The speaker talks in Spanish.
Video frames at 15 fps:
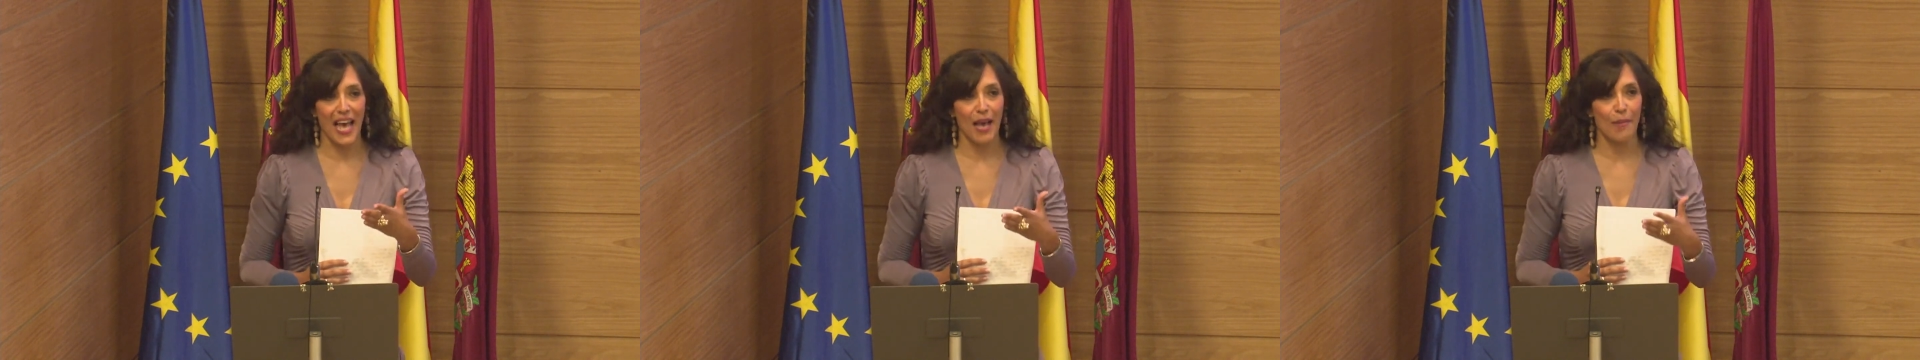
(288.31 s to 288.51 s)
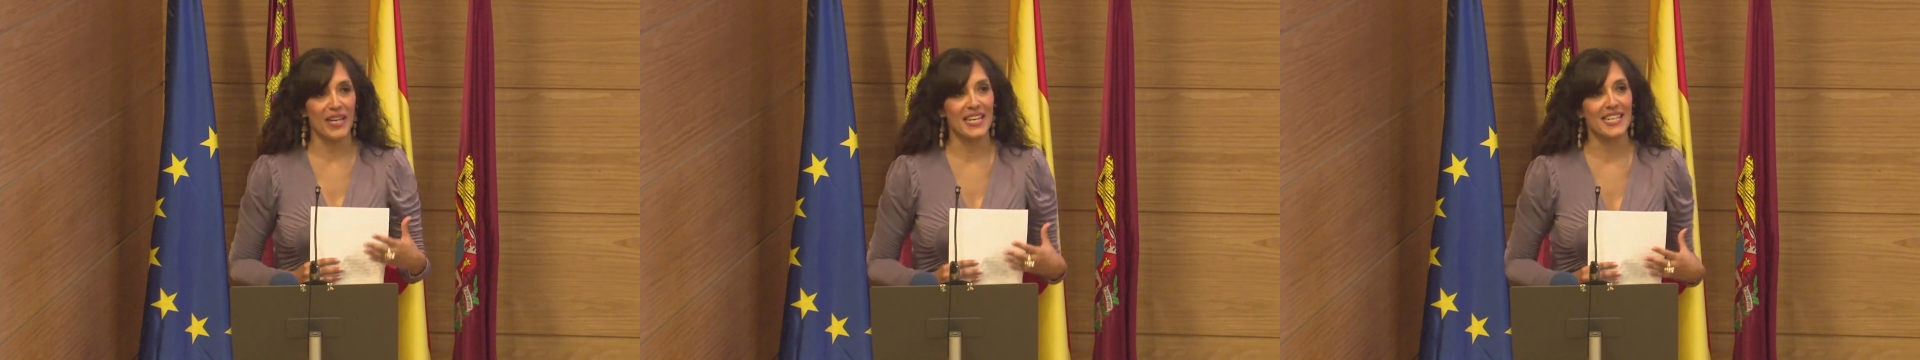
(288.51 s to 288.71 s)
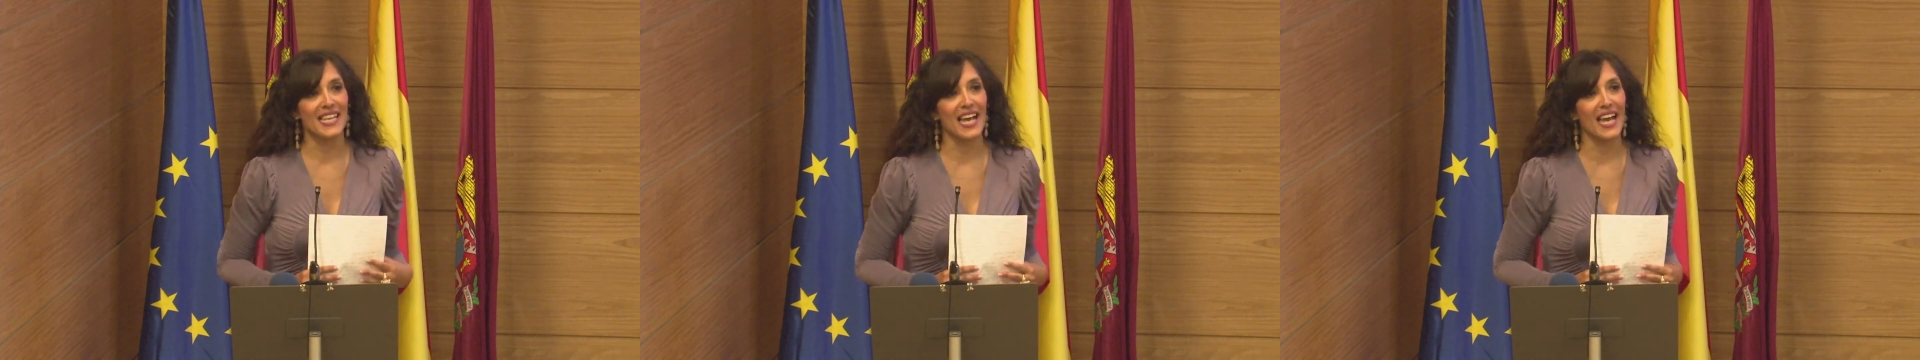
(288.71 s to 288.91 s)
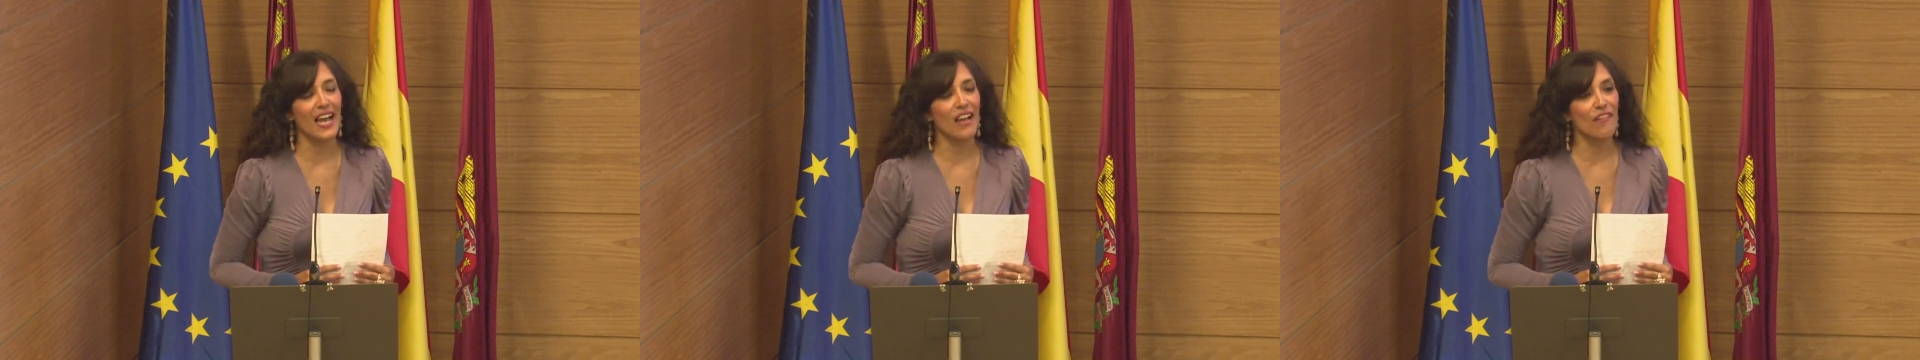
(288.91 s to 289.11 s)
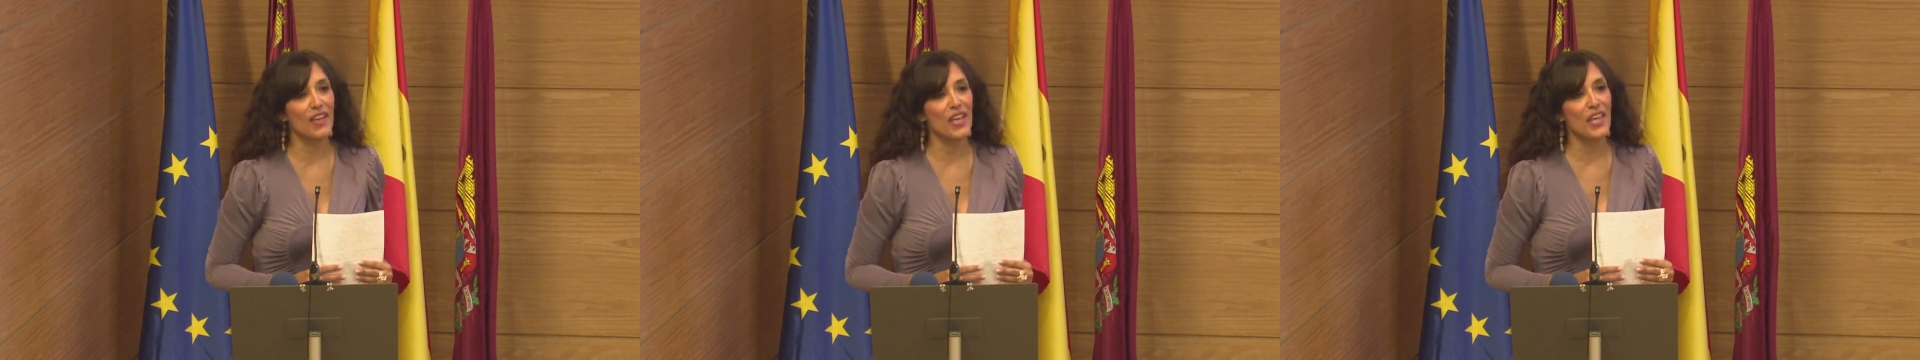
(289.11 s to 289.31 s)
a Marisa
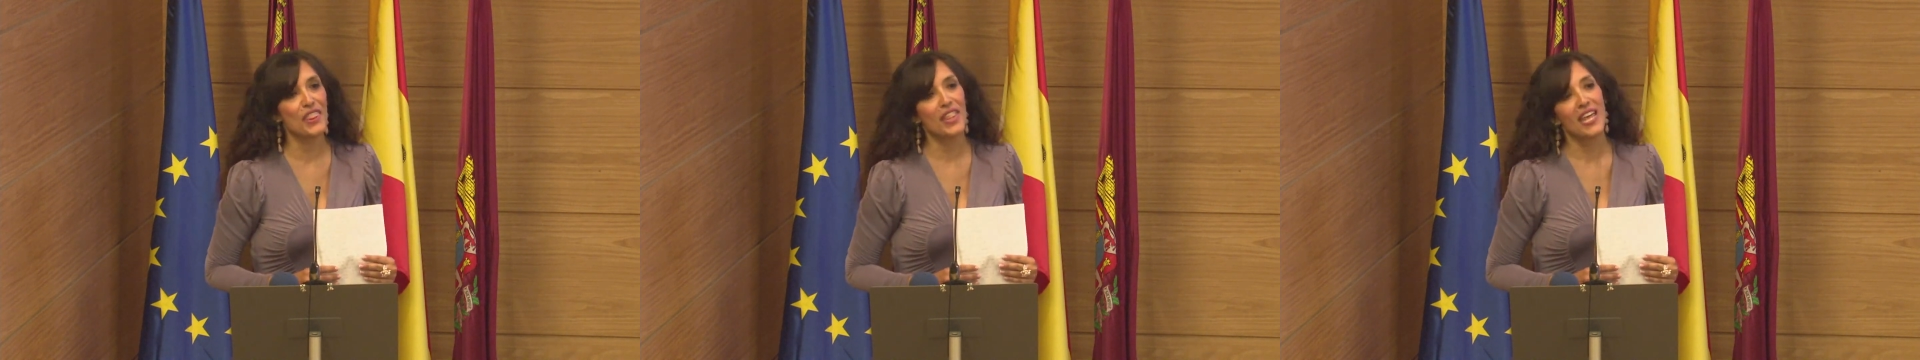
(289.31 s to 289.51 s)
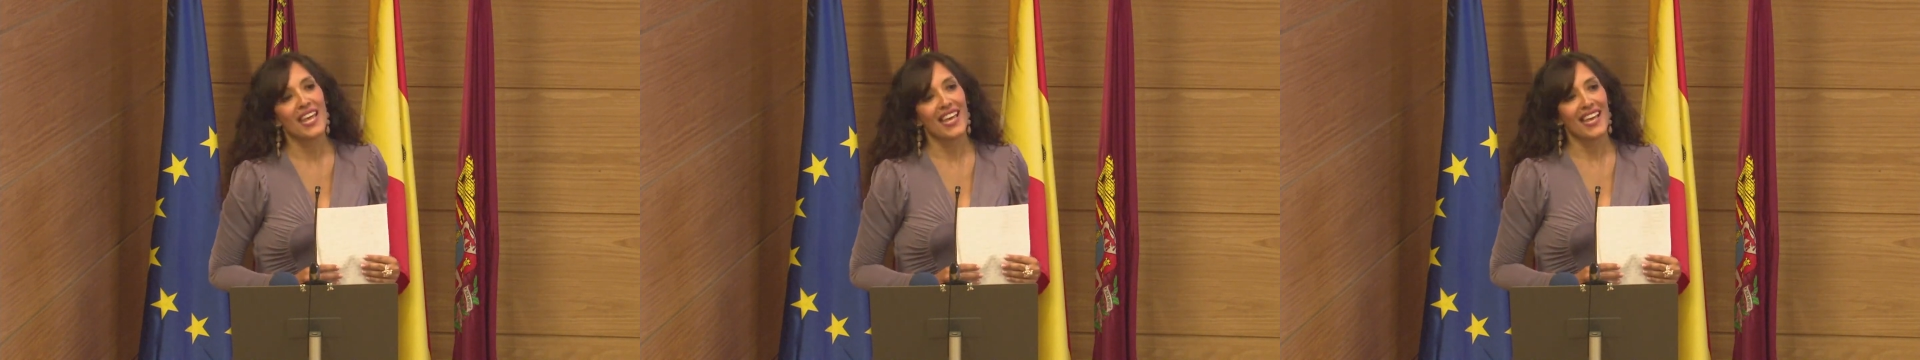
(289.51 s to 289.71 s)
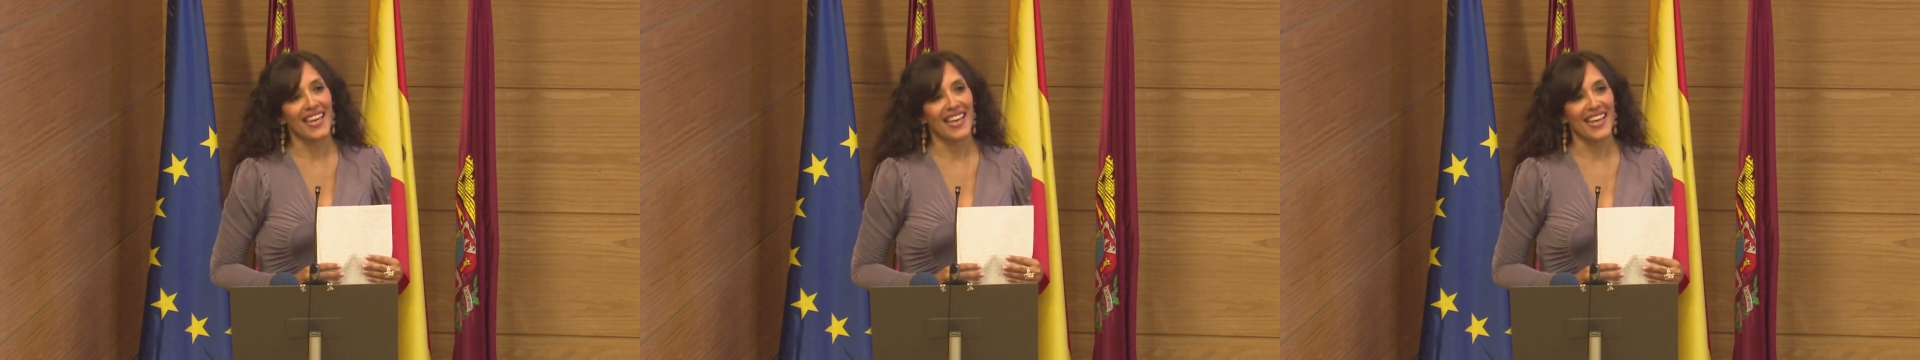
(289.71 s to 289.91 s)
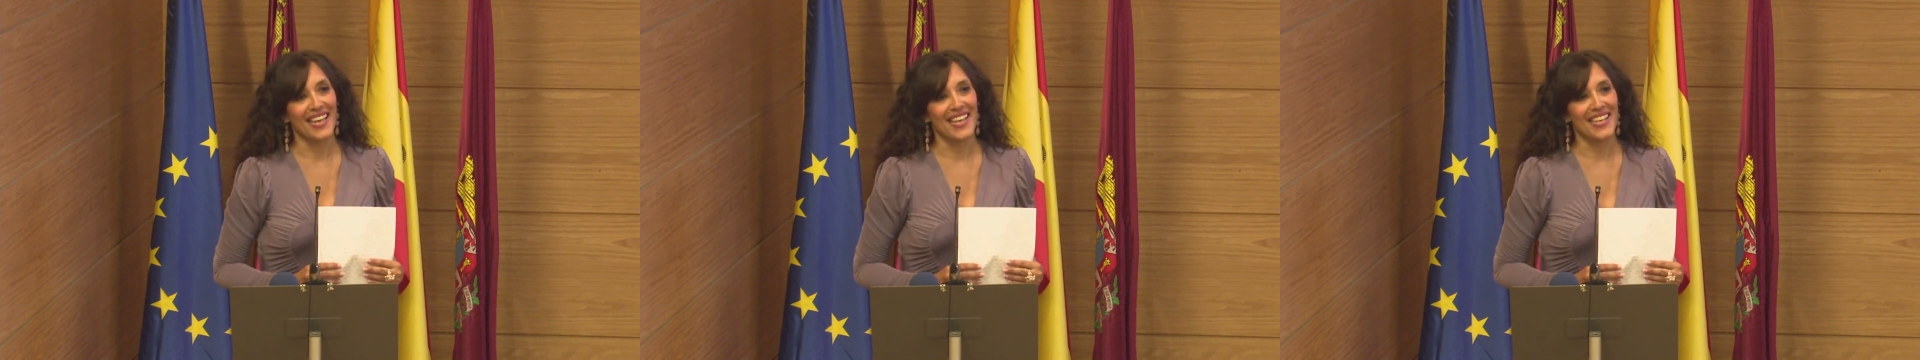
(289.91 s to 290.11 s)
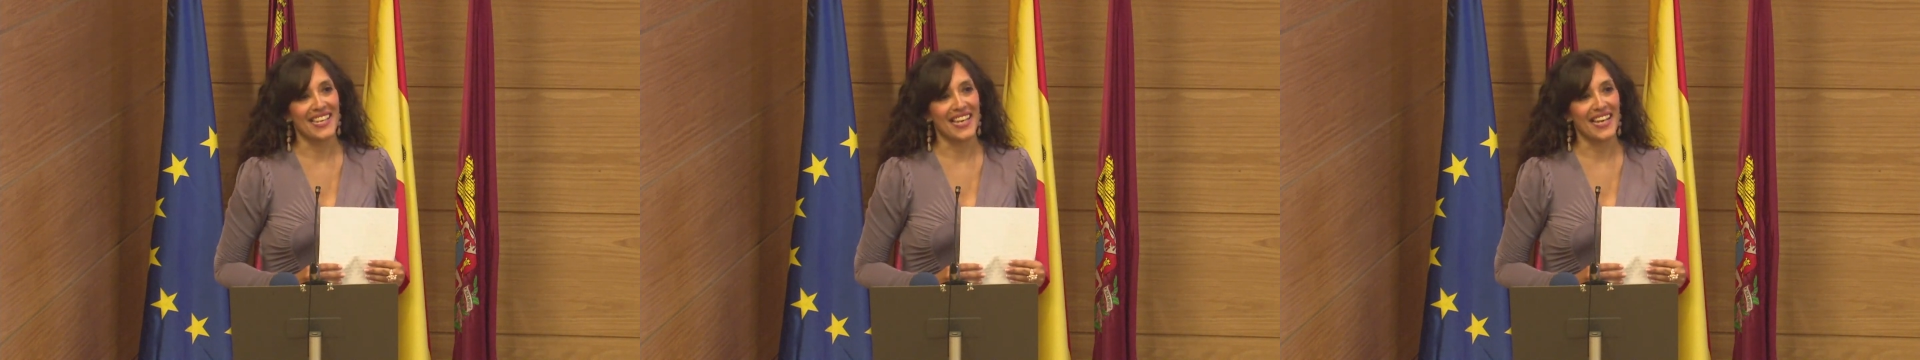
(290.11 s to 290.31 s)
Galvez
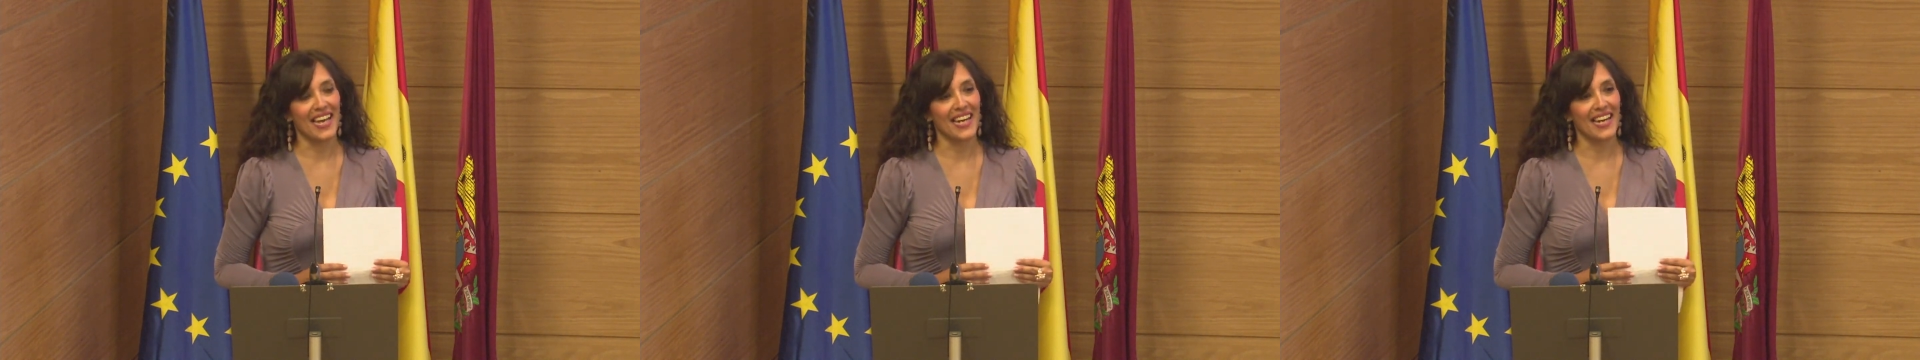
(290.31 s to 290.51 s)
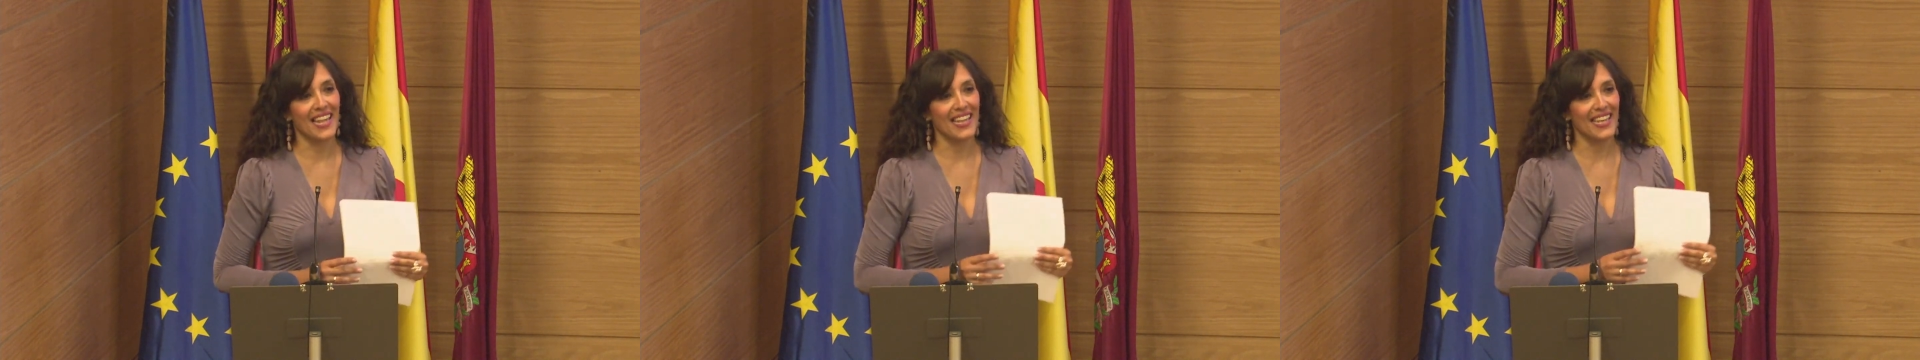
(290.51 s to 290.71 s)
que se encarga